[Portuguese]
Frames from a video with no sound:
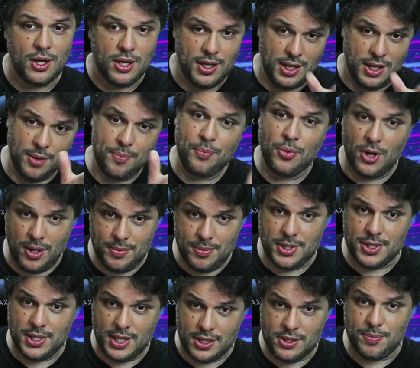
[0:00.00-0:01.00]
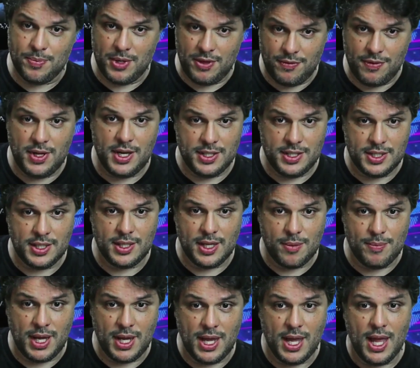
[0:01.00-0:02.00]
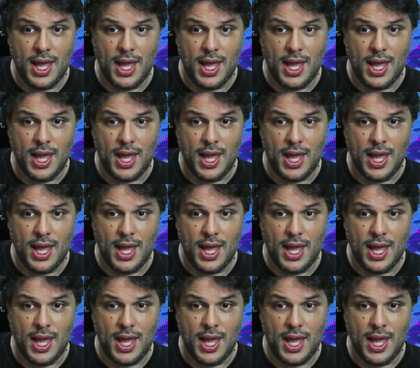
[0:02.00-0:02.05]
E pobres, né? De preferência também.